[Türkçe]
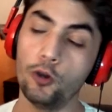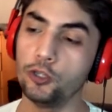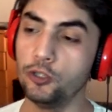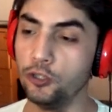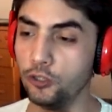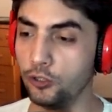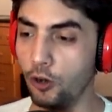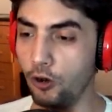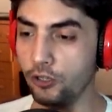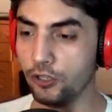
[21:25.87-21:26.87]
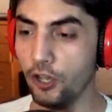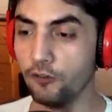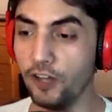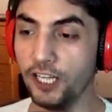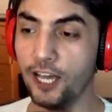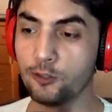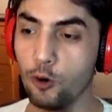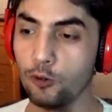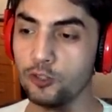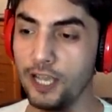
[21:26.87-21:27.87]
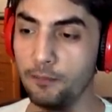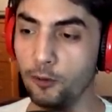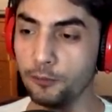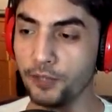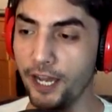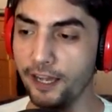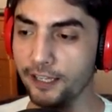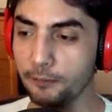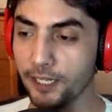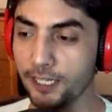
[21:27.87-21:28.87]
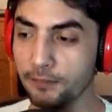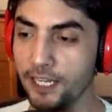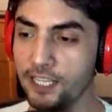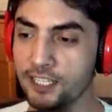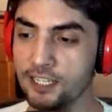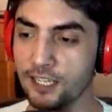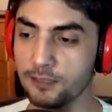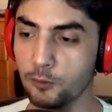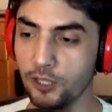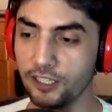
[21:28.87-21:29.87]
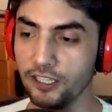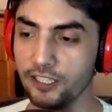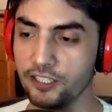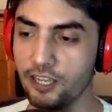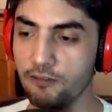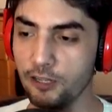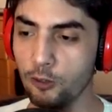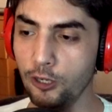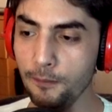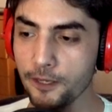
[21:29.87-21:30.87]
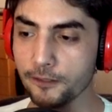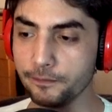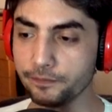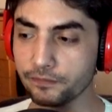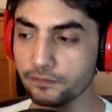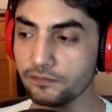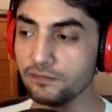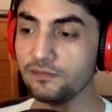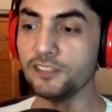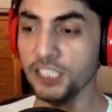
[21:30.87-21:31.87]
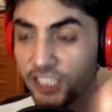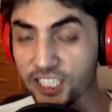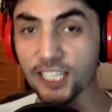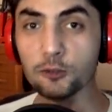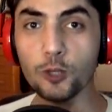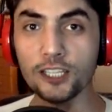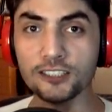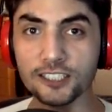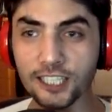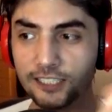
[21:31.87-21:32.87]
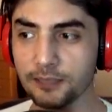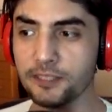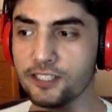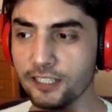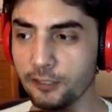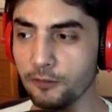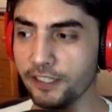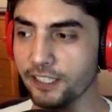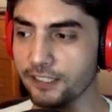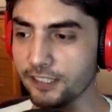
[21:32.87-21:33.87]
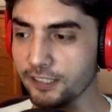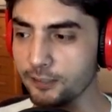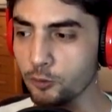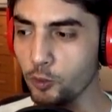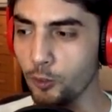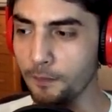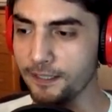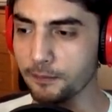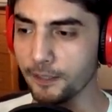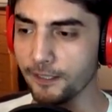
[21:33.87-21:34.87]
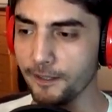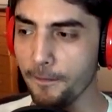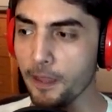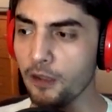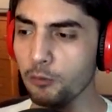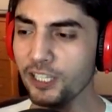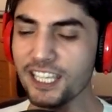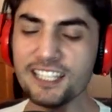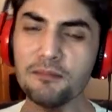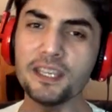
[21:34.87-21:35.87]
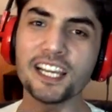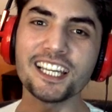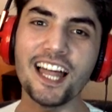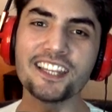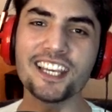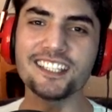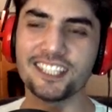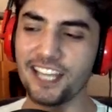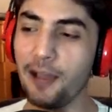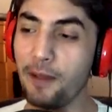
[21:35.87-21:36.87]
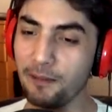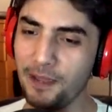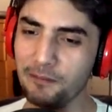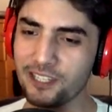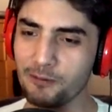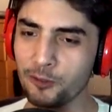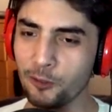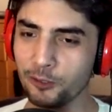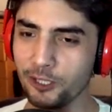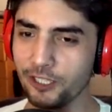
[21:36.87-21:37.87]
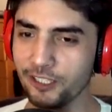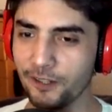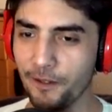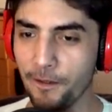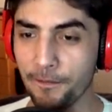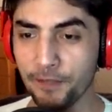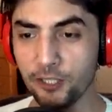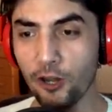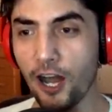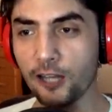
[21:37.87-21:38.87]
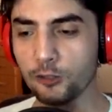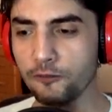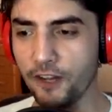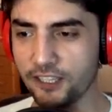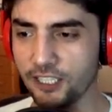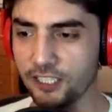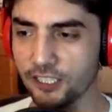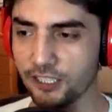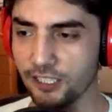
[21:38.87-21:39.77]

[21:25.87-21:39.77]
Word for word: Oy oy. Vallahi çok güzel bölüm daha. Bakalım nereye çıkacağız buradan. Çevir gülüm. Dışarı su altında kalsa biz içeride güvende kalsak nasıl güzel olmaz mı? Burada kesin bir yakalanacağız yine ha. Bak benim içime doğdu. Ne diyor? Ahtun Fighter.